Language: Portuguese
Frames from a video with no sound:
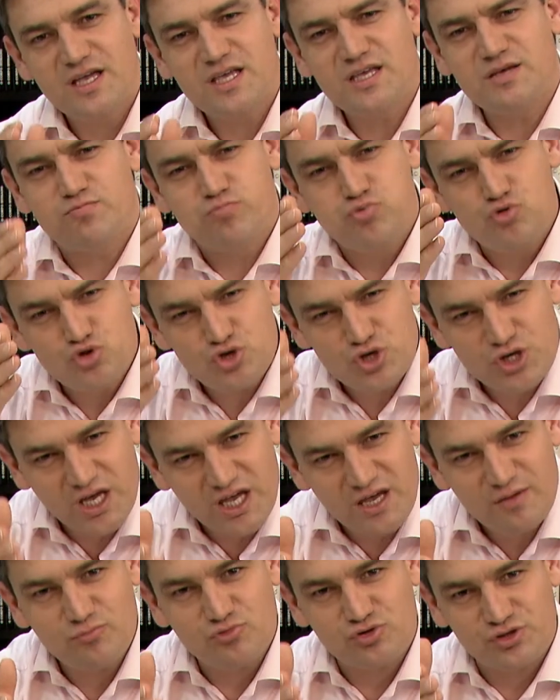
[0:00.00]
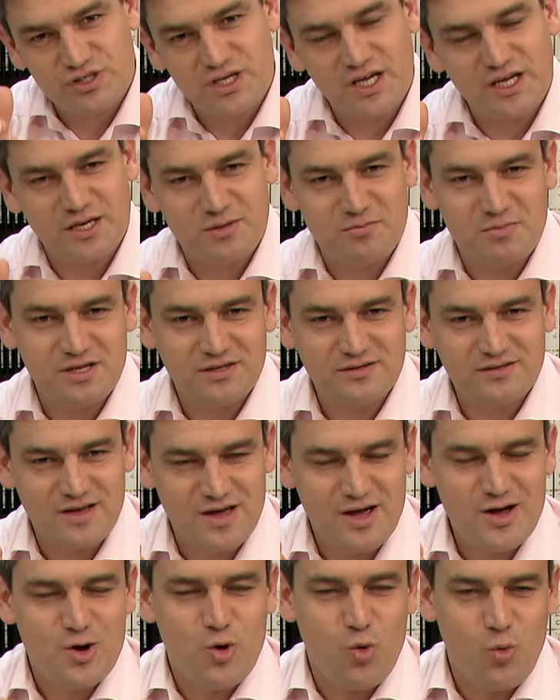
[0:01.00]
e busquemos diariamente
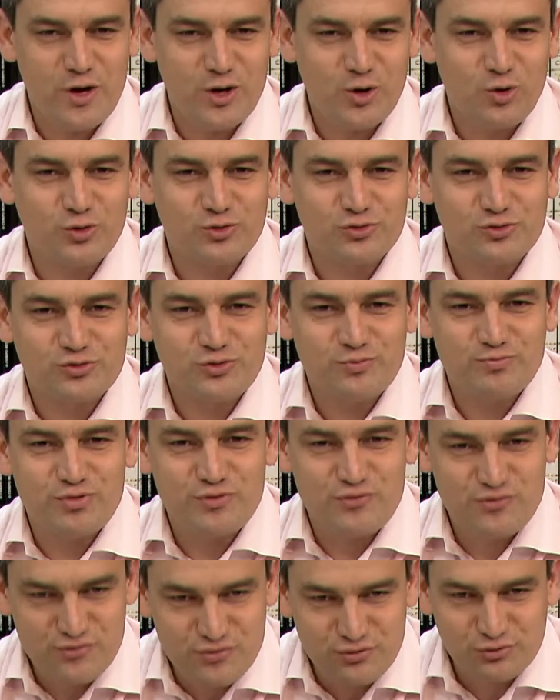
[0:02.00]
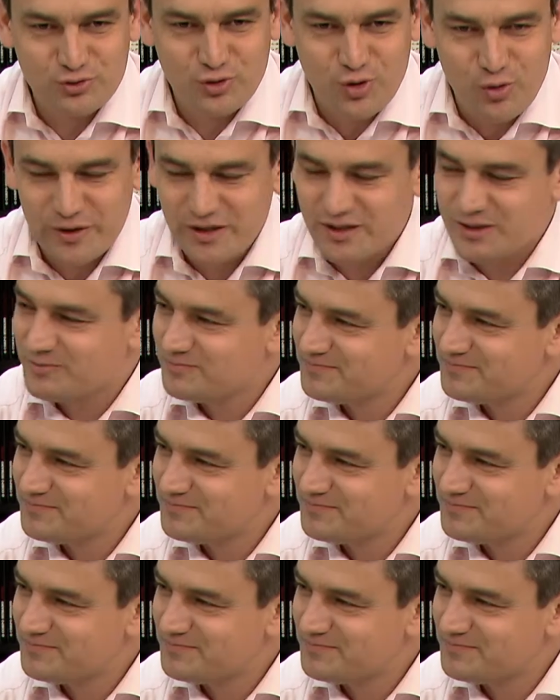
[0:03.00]
o encontro profundo com Ele.